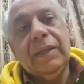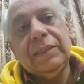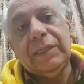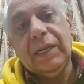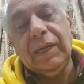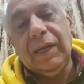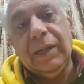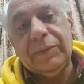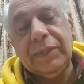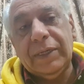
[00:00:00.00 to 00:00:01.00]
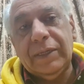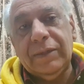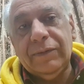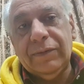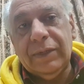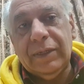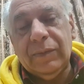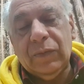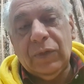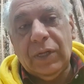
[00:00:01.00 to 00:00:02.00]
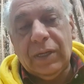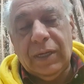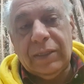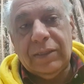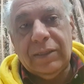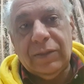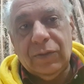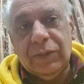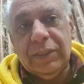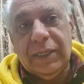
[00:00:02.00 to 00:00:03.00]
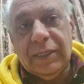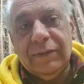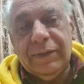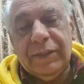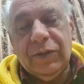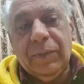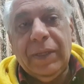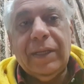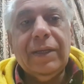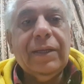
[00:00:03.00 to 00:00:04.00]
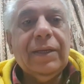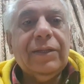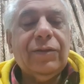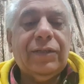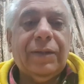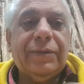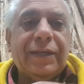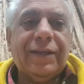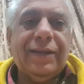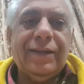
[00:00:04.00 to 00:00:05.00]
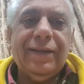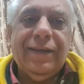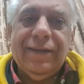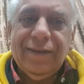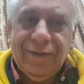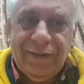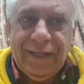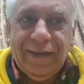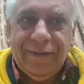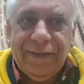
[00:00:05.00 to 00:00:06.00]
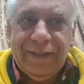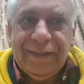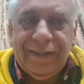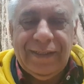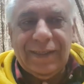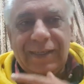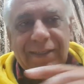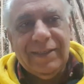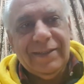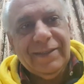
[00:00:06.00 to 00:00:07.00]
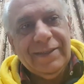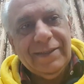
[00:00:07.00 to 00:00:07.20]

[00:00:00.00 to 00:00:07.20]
इन आपसे अगली मुलाकात होती है अगली वीडियो में तो तब तक के लिए खुदा हाफिज़ ठीक है जी